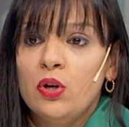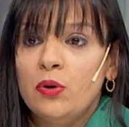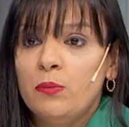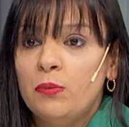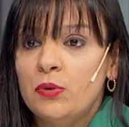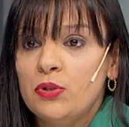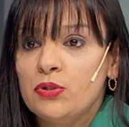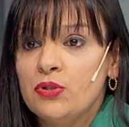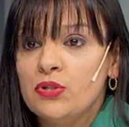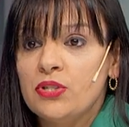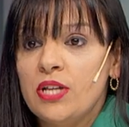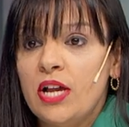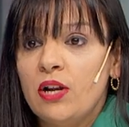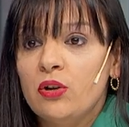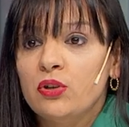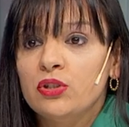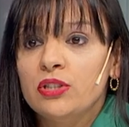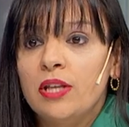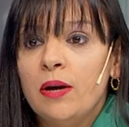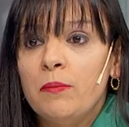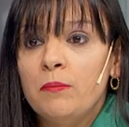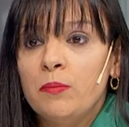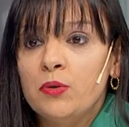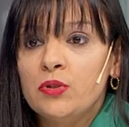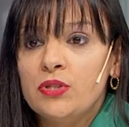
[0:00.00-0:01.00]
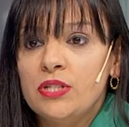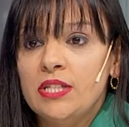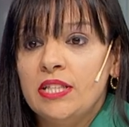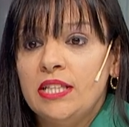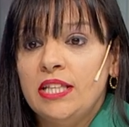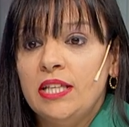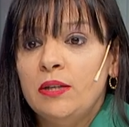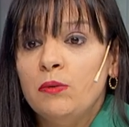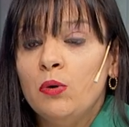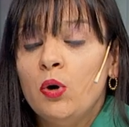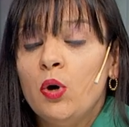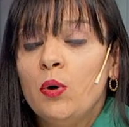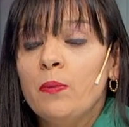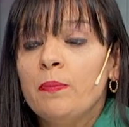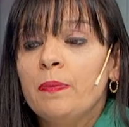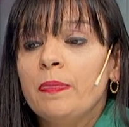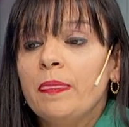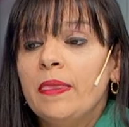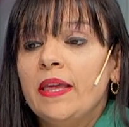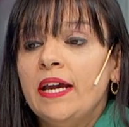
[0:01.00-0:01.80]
que por eso es algo tan positivo,